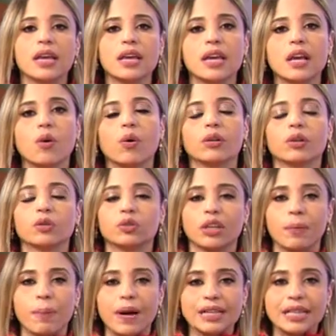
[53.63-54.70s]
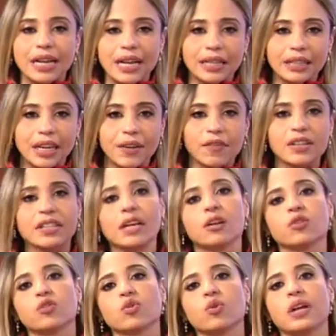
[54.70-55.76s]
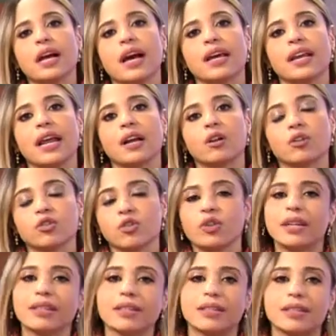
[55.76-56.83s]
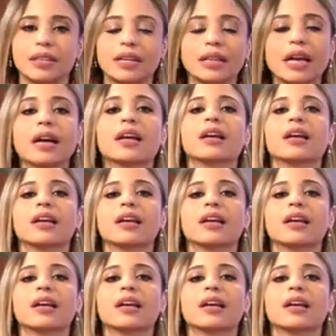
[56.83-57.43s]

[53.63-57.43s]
y cuando usted pasa a la entrevista consular, el cónsul necesita